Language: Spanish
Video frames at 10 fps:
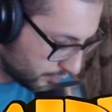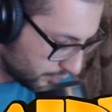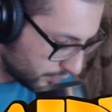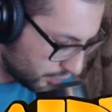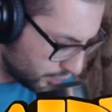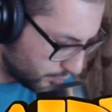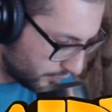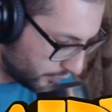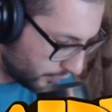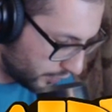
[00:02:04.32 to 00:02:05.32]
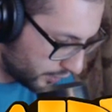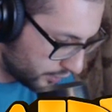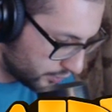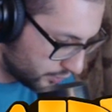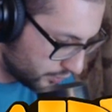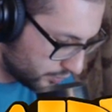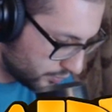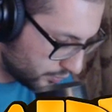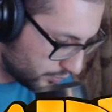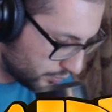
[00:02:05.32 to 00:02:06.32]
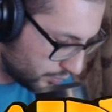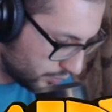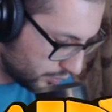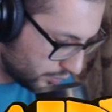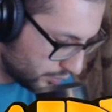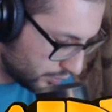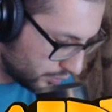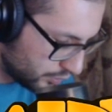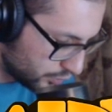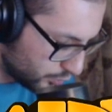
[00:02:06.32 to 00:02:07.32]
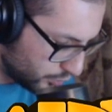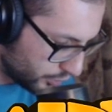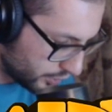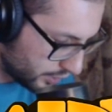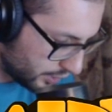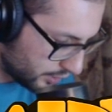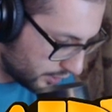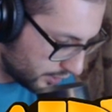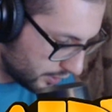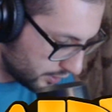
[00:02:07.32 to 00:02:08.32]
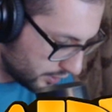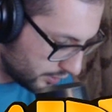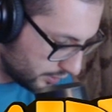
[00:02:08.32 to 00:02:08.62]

No sé cómo afrontar esto. Supongo que será así.